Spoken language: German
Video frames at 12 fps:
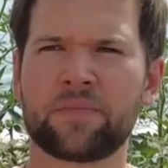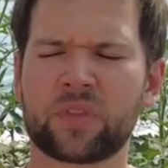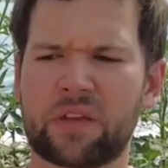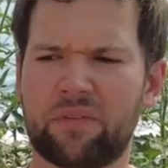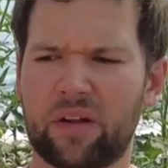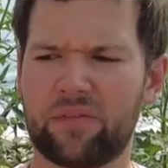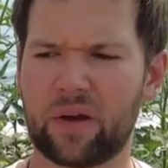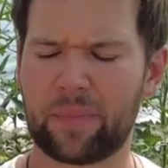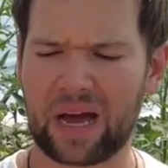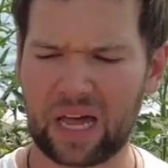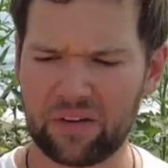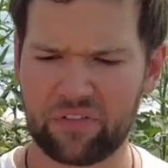weil wir am
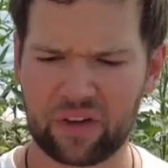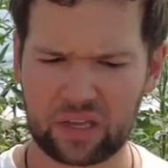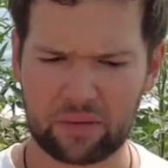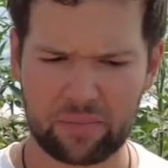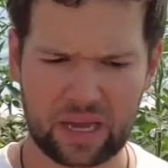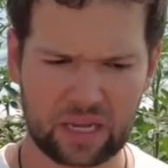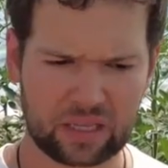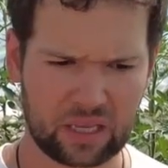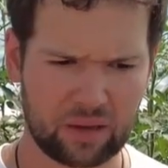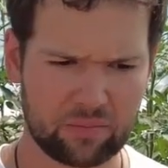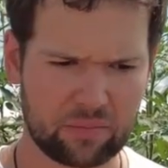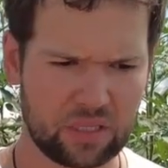Anfang gemerkt
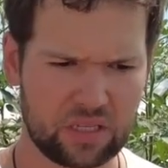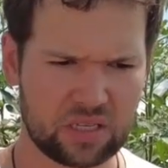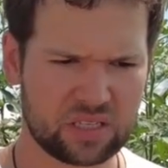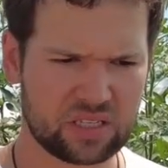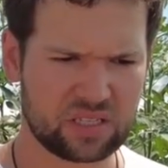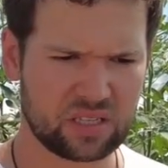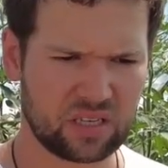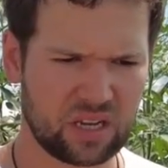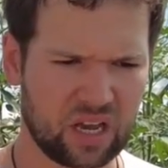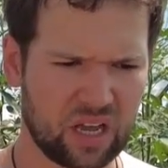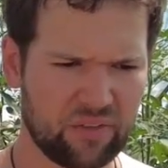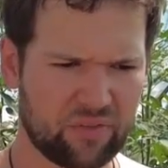haben, hier ist in
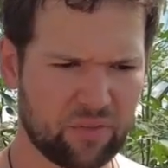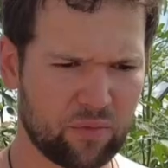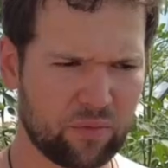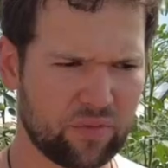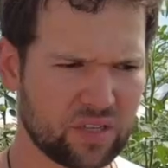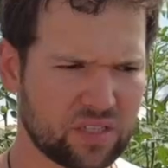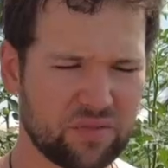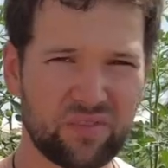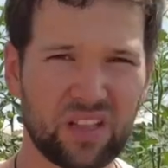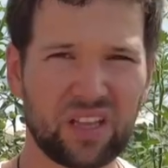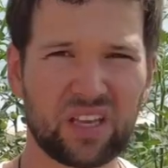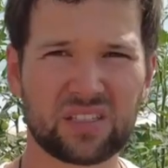der Eifel, wo wir sind,
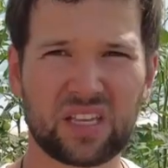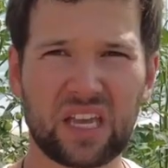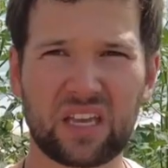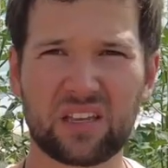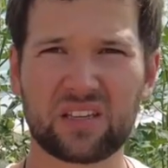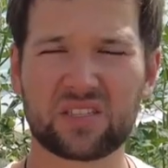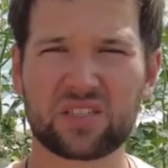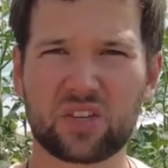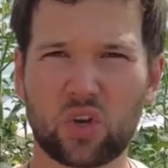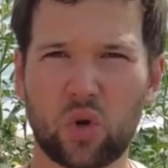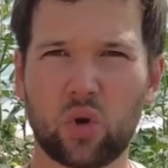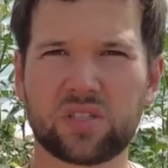wirklicher Senke, ist
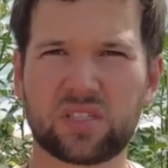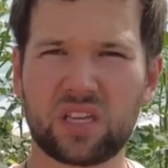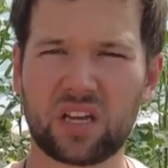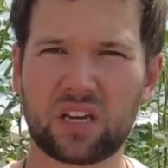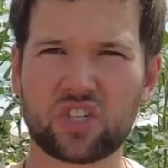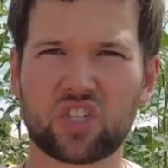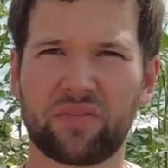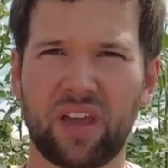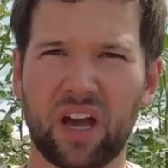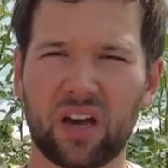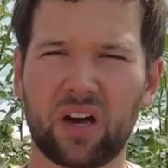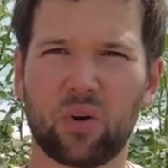klotziger,
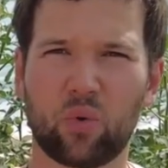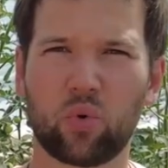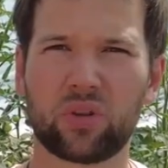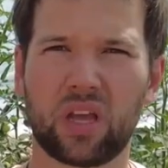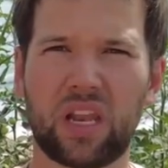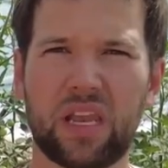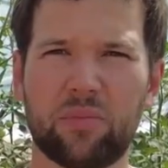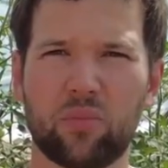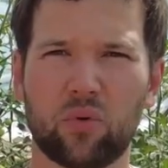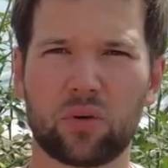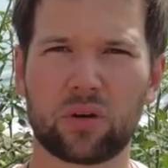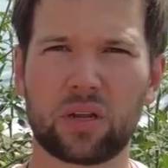schwerer, roter
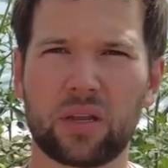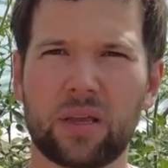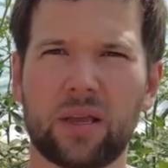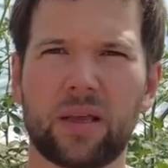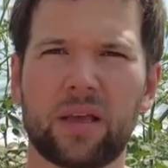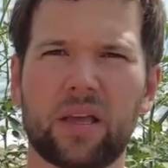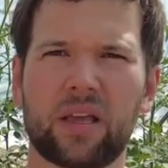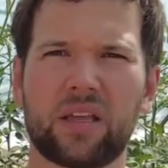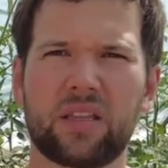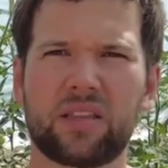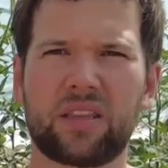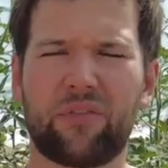Lehmboden.
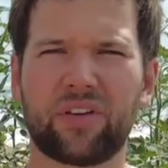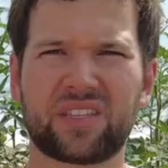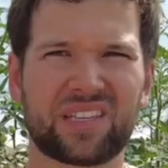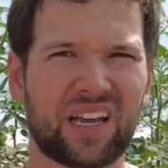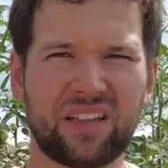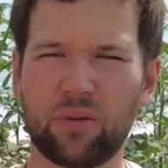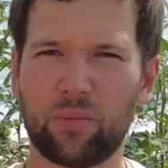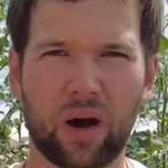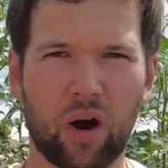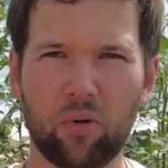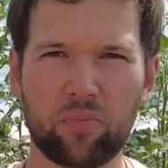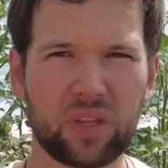Der verzeiht dir
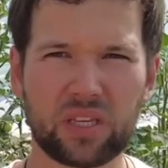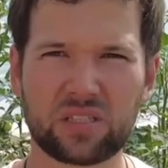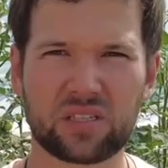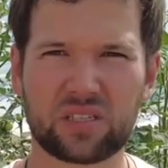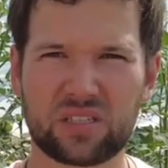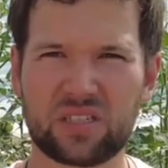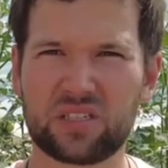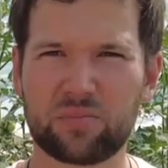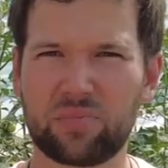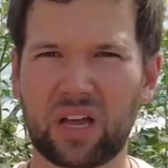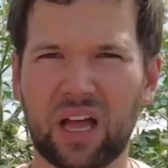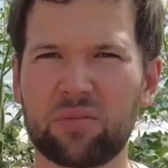überhaupt nichts. Das sind diese
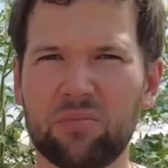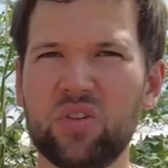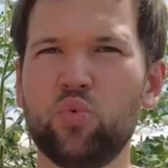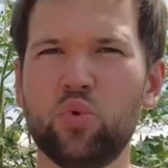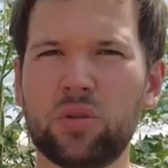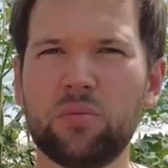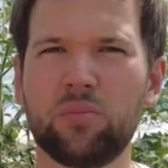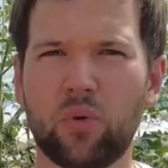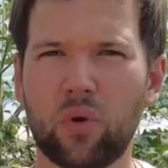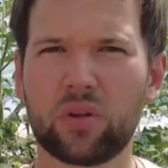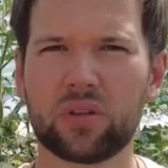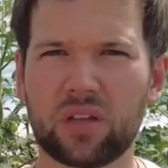bekannten
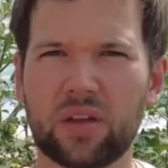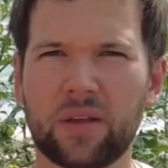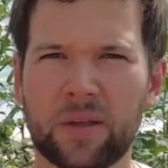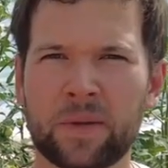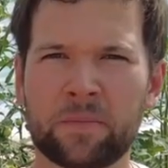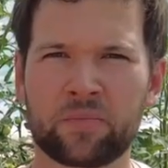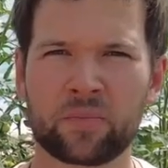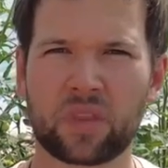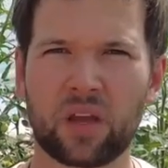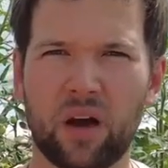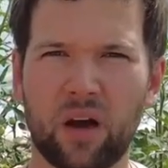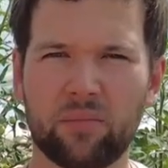Minutenböden. Ne?
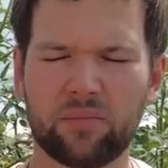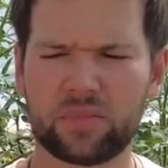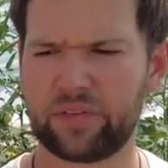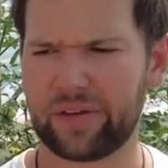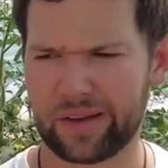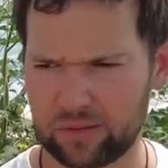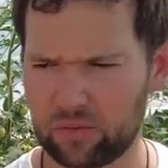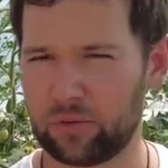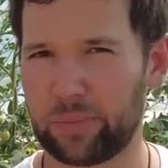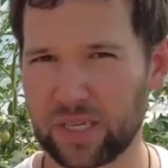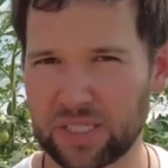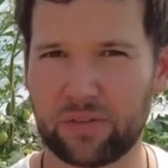Ähm, die werden natürlich
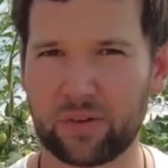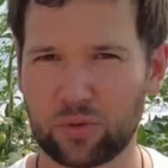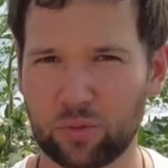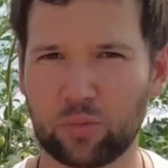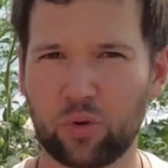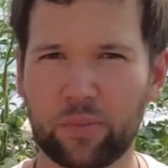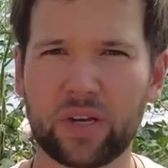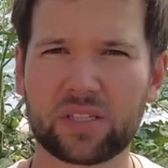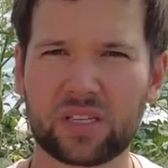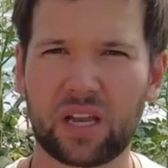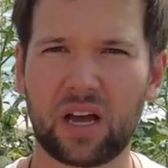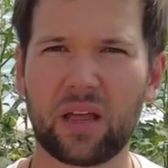besser, wenn ich drum kümmere,
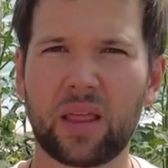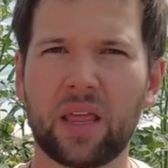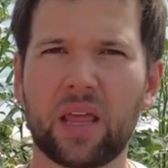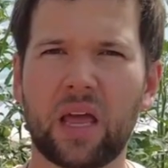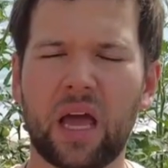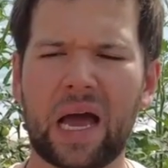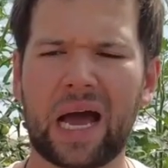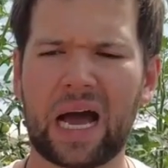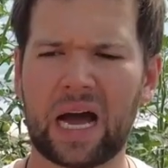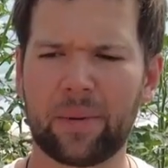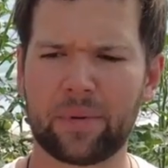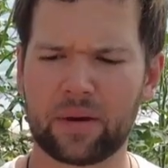ist klar.
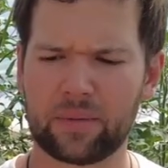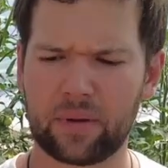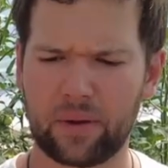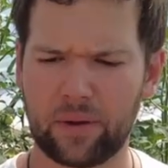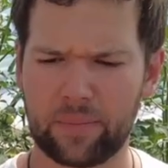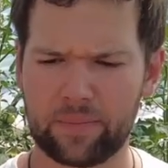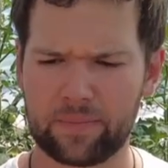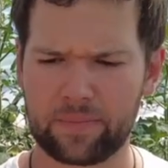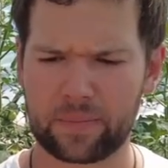Aber ähm,